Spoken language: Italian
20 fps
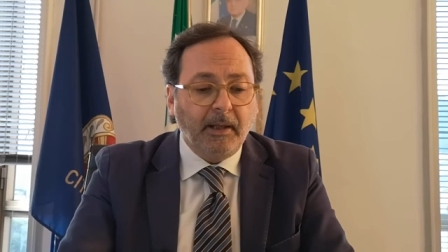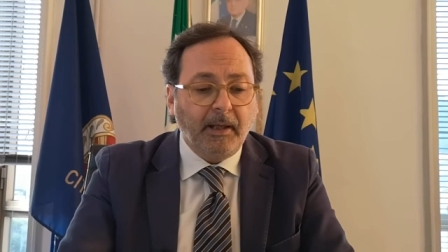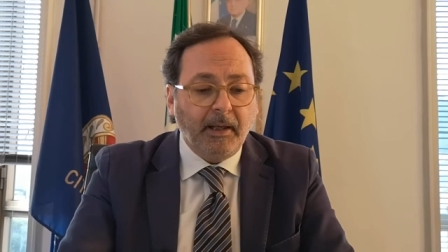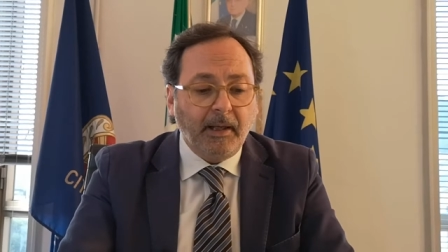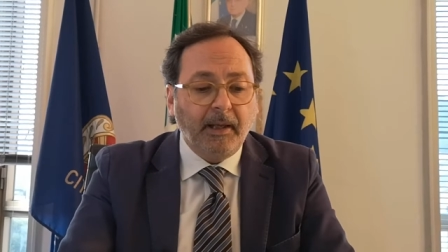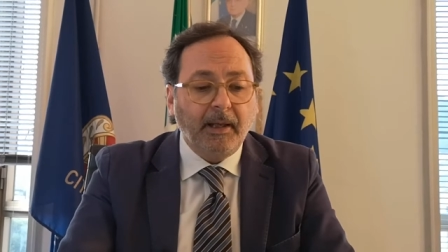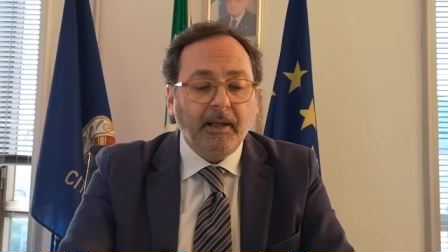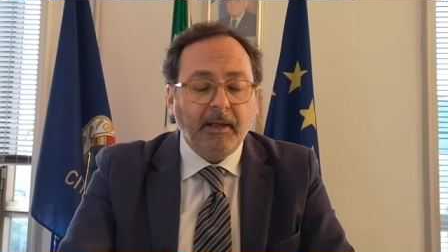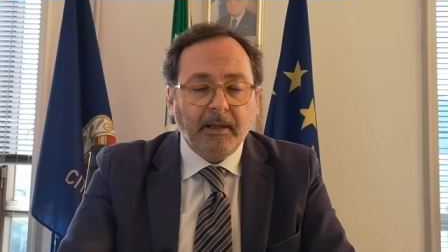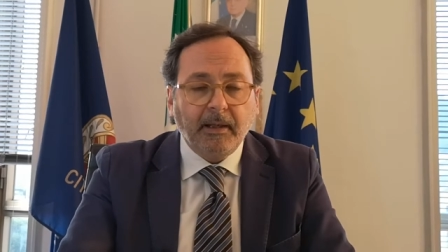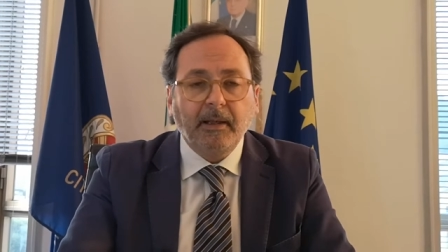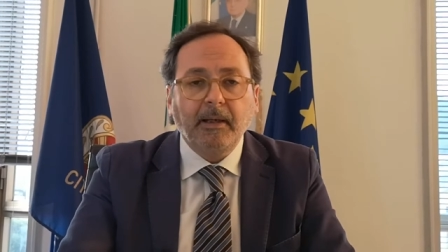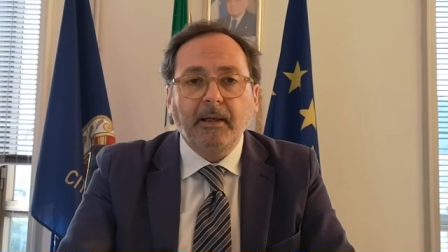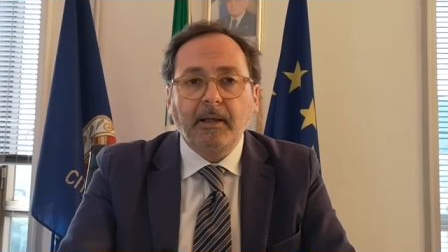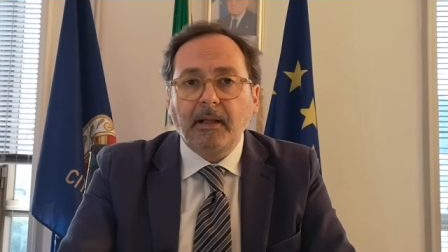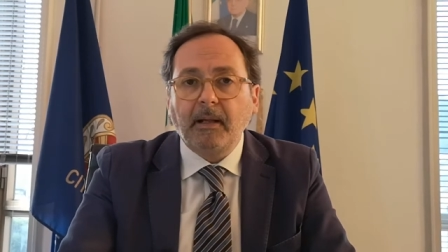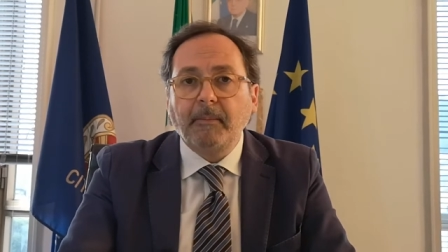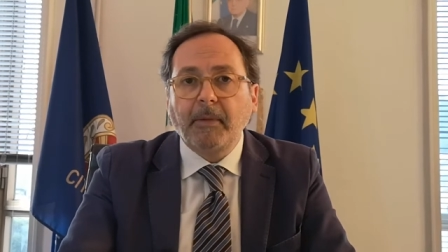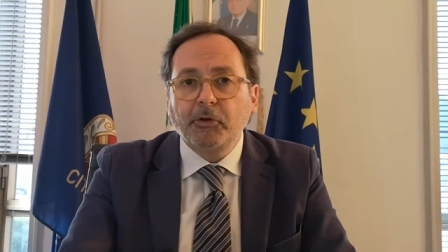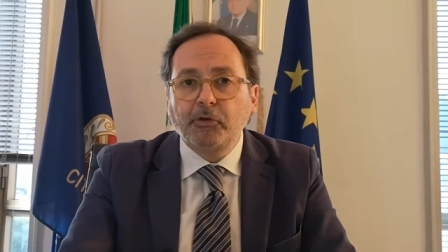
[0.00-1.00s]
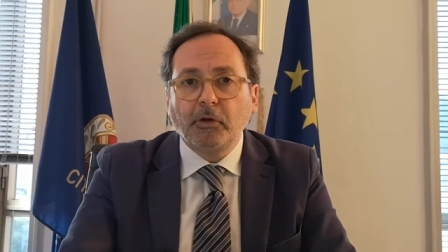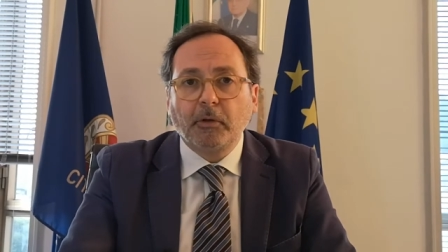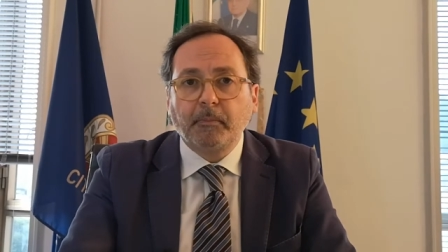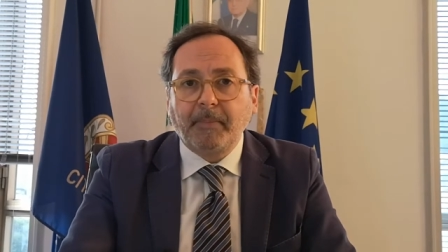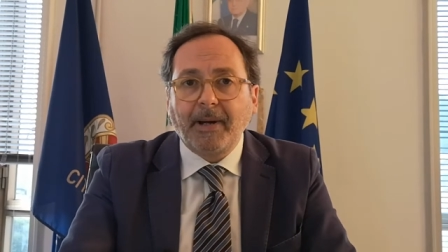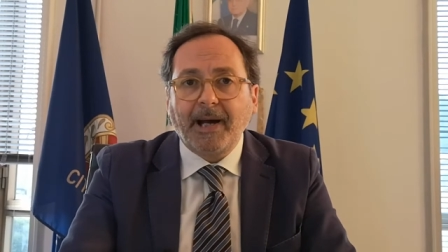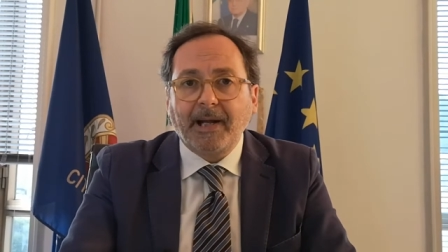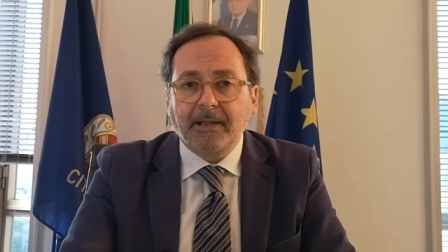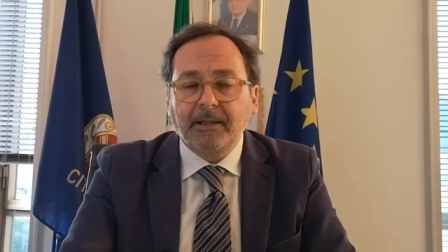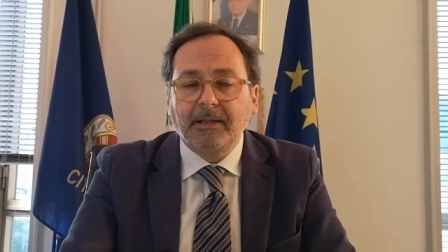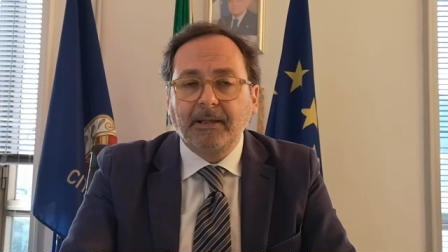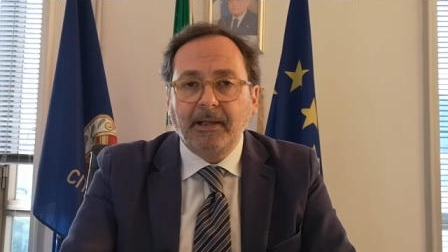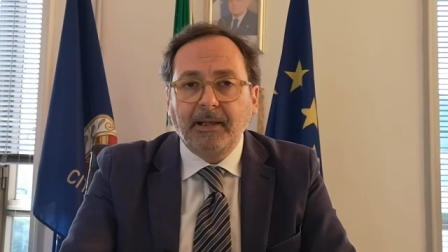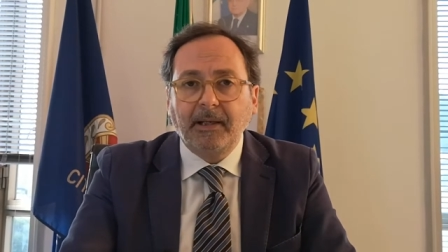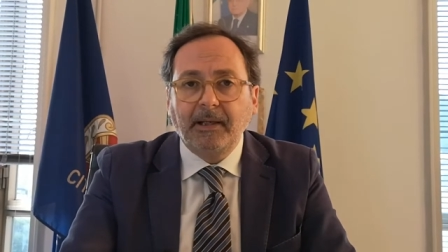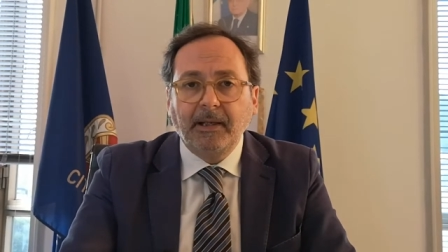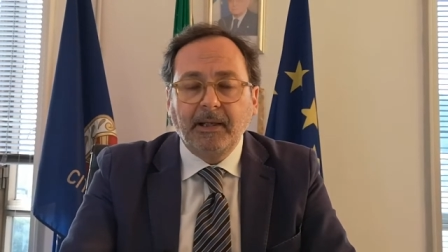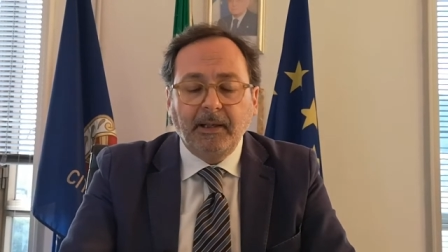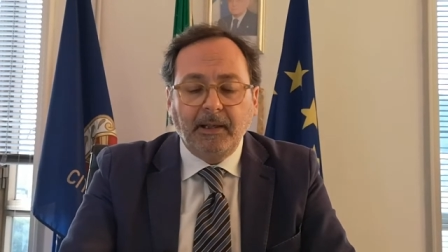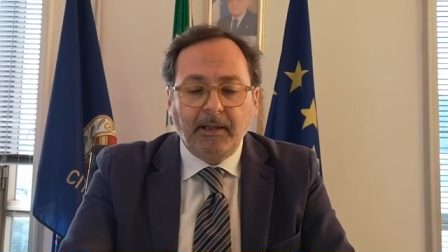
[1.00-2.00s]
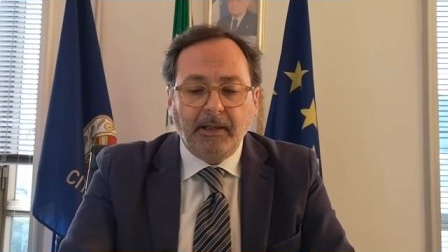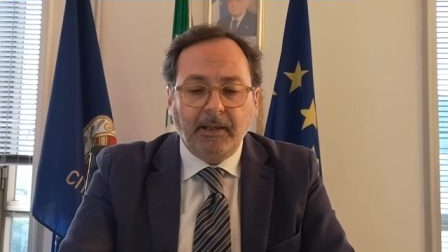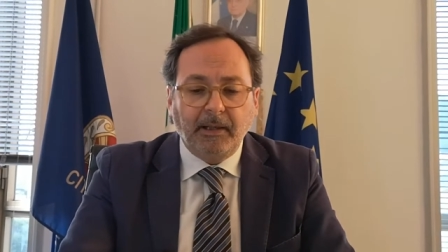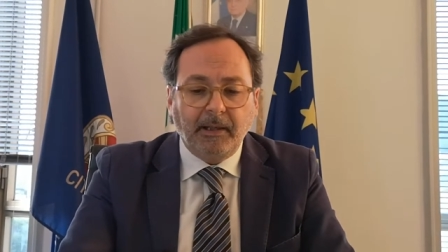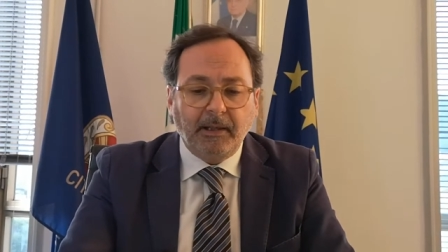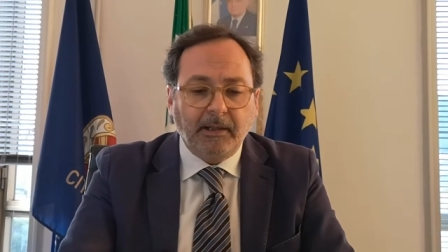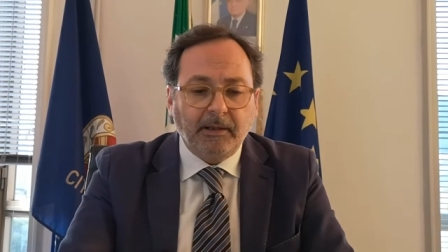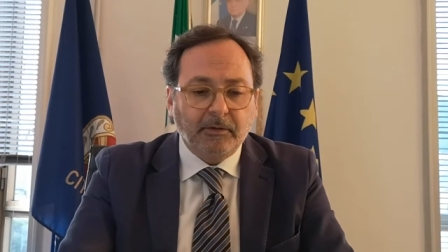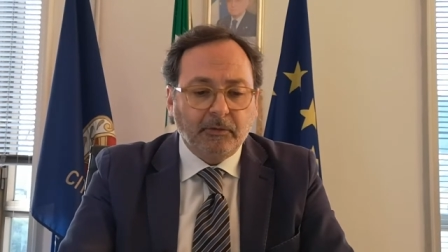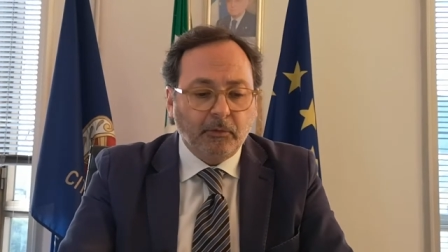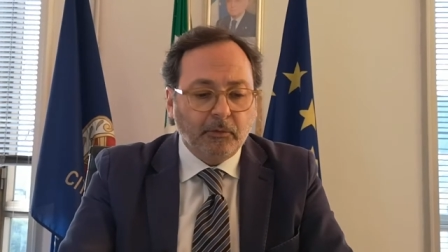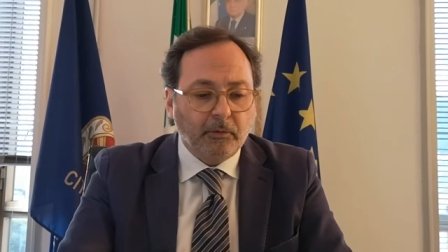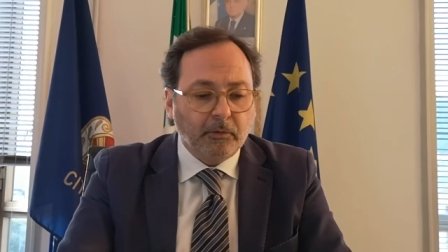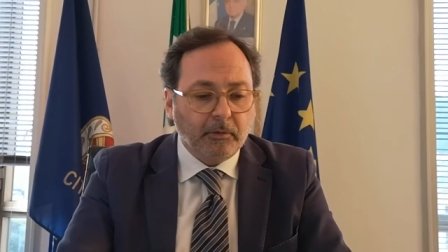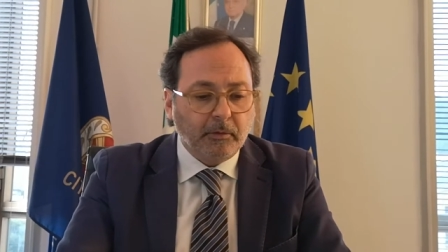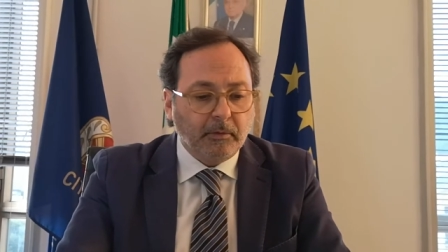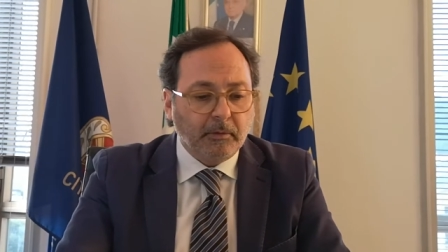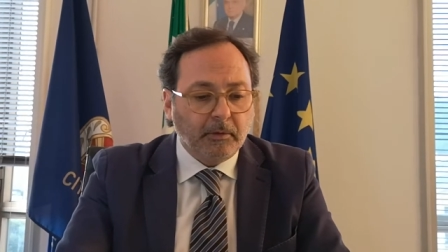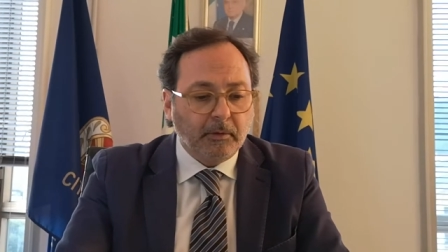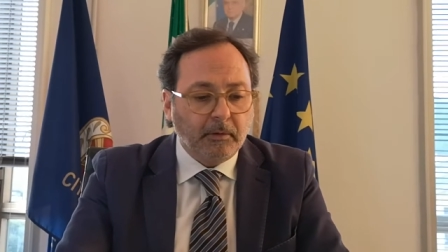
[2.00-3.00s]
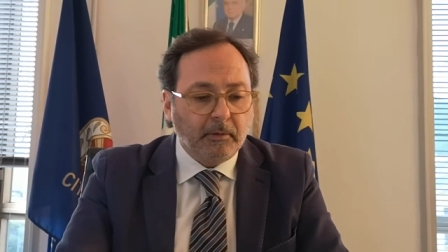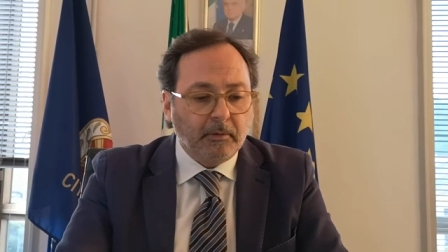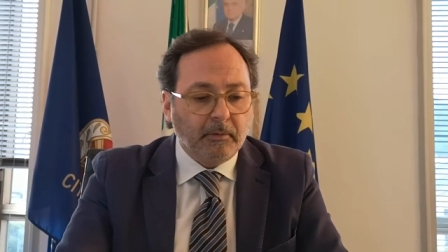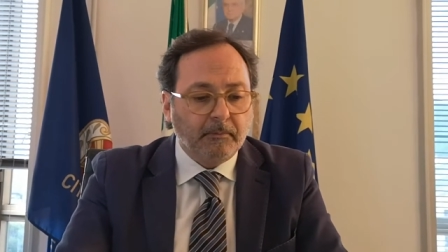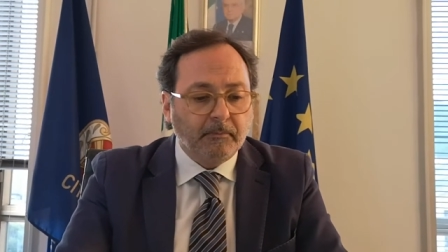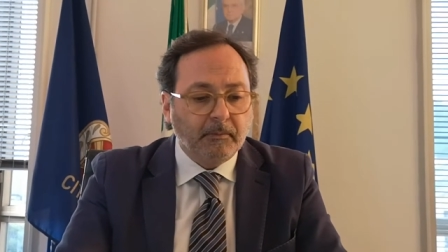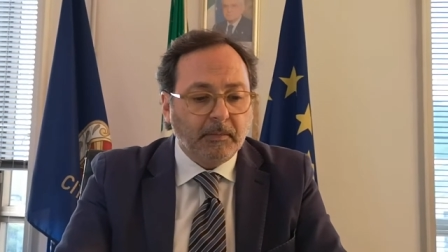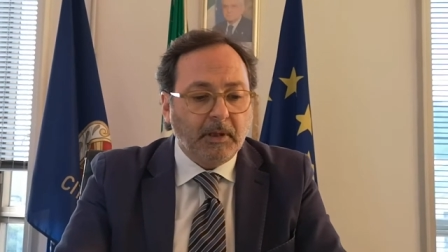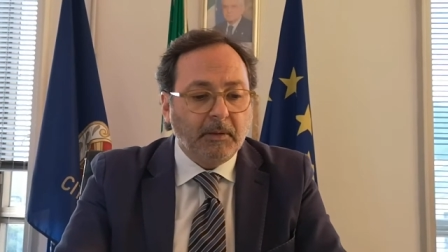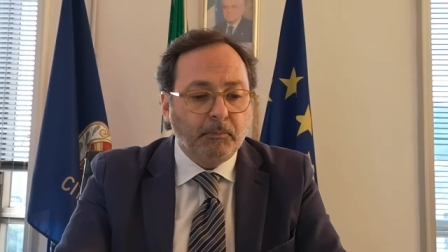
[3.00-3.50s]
e eh, la maggior parte eh, sono ehm,